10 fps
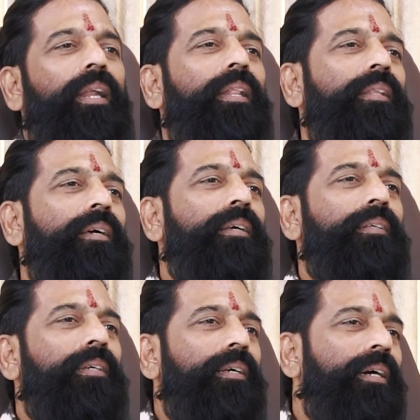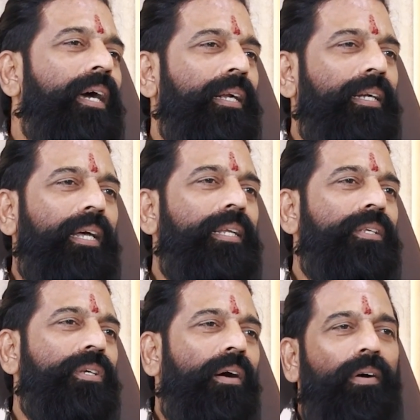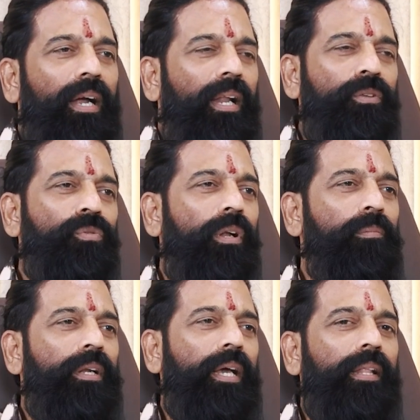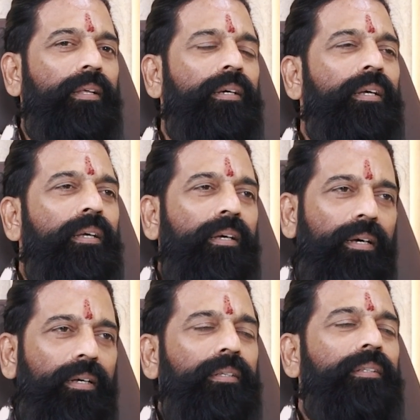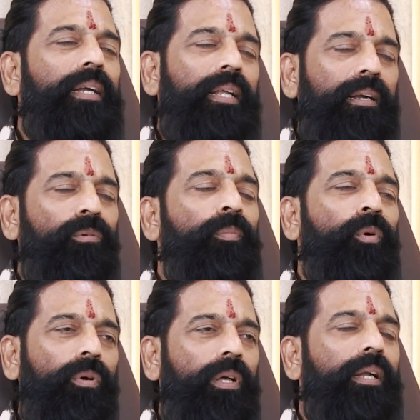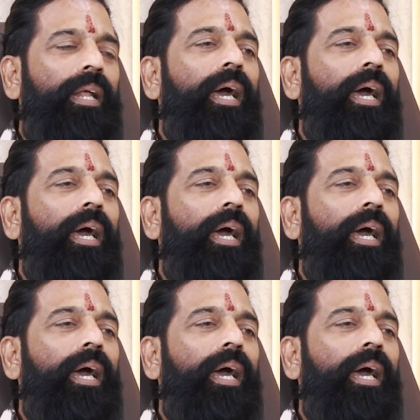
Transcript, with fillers: நேரத்துக்கு கரெக்டாக ரீச் ஆவாங்களான்னு சொல்ல முடியாது திடீர்னு இப்போ உங்களுக்கு